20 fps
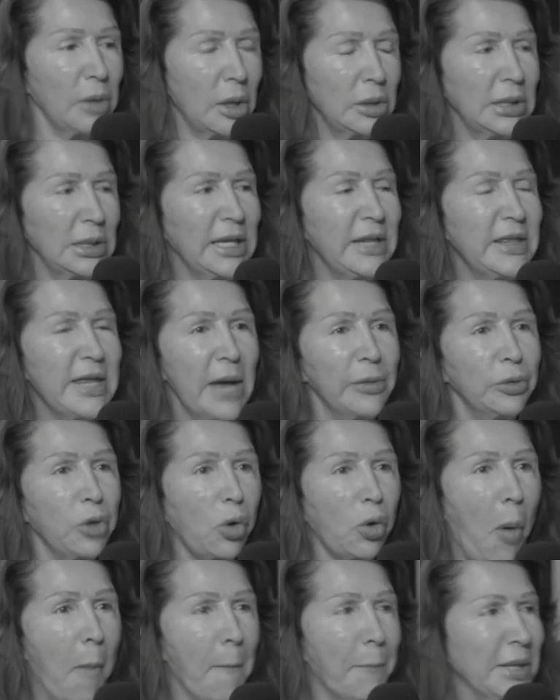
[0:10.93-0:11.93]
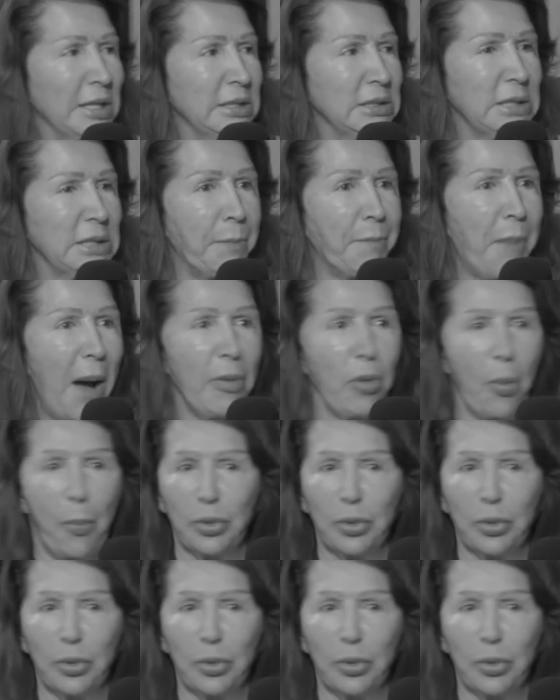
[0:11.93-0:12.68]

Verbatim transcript: lidiando con principados,